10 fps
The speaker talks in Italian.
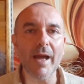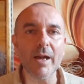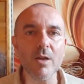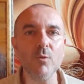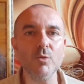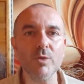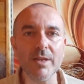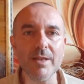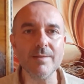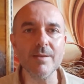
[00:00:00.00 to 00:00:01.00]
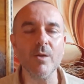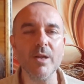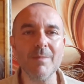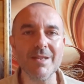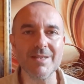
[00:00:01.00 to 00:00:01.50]
hanno avuto
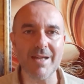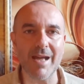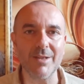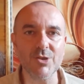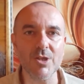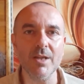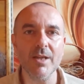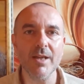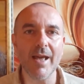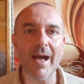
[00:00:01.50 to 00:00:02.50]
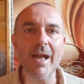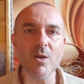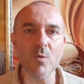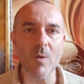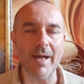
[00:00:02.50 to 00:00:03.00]
inizio i messaggi
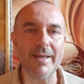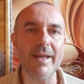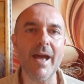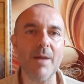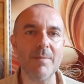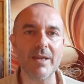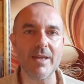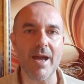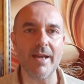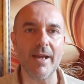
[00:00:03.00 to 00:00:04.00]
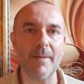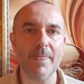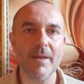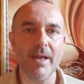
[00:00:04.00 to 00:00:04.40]
annuali a Miriana